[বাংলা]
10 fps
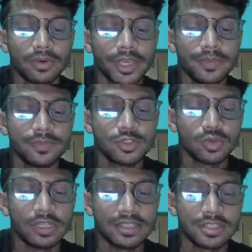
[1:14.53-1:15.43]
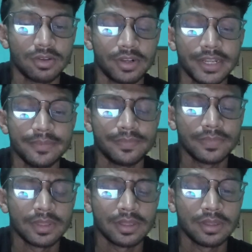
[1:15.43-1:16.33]
ওকে চলে এসেছে অলরেডি
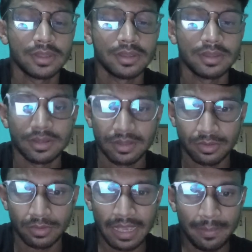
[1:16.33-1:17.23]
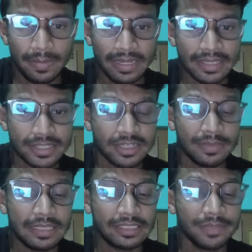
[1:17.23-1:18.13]
তো
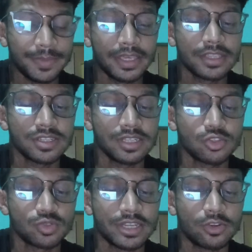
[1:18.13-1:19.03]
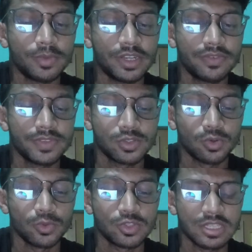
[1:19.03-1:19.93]
অ্যাপ্লিকেশন আপনি দেখতে পেয়ে গিয়েছেন কিছুটা এরকম ইন্টারফেস
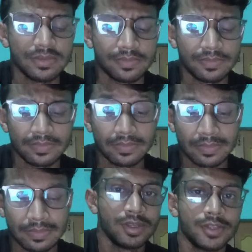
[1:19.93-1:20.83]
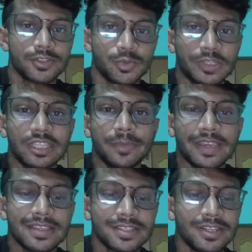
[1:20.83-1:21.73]
শো করছে সো দেখতে পেয়ে
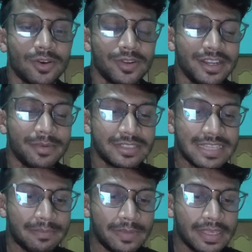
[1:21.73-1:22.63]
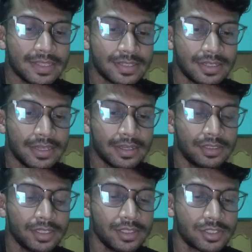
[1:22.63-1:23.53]
গেছেন অলরেডি আমার যে অ্যাপ্লিকেশনটা এখান থেকে
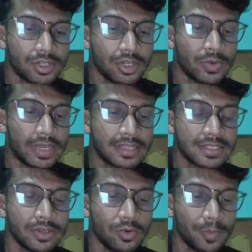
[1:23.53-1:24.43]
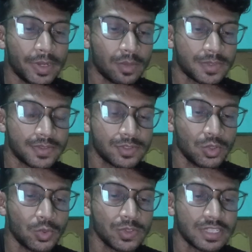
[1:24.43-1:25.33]
ইনস্টল হয়ে গেছে ওপেন অপশান শো
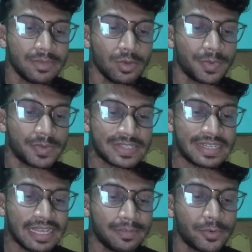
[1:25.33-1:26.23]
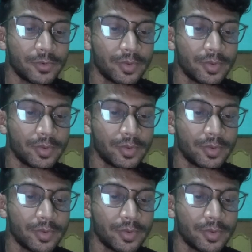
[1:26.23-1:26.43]
করছে আমি ওপেন অপশানে ট্যাপ করবো